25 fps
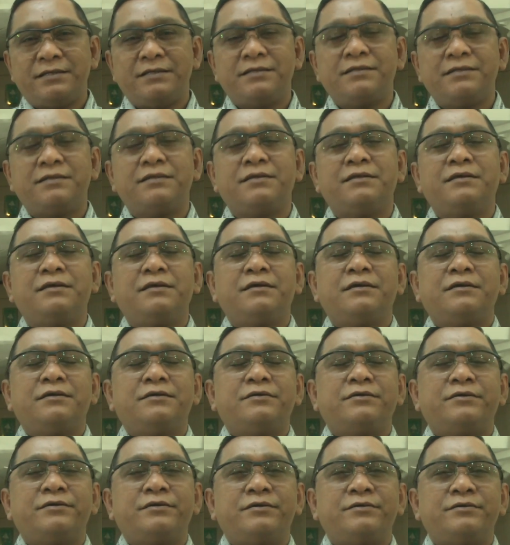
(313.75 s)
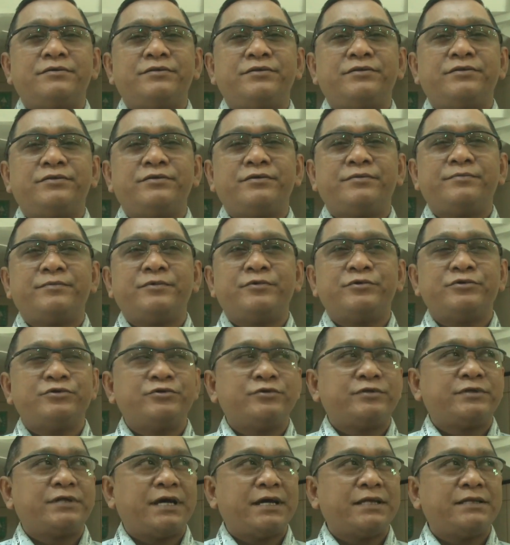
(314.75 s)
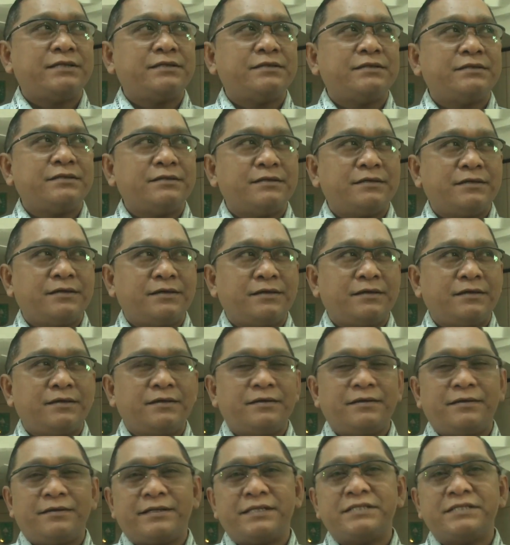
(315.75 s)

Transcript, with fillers: tinggi uh, untuk mewujudkan eh,